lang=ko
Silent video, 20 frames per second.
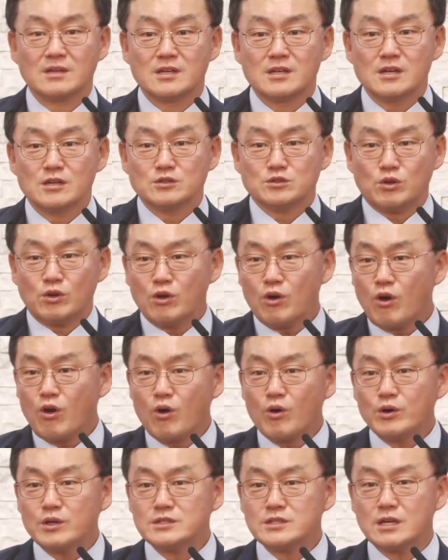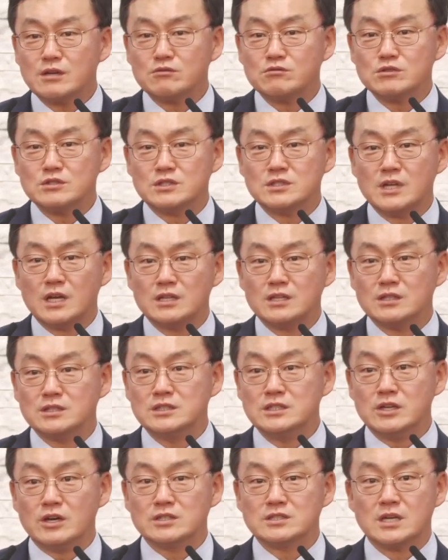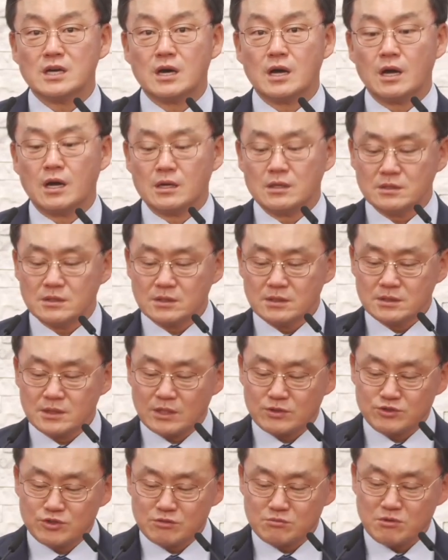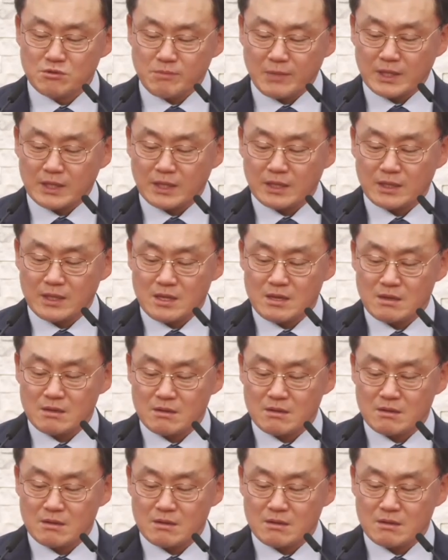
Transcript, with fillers: 조용히 살고 지내던 이 여자가 예수님을 만났네.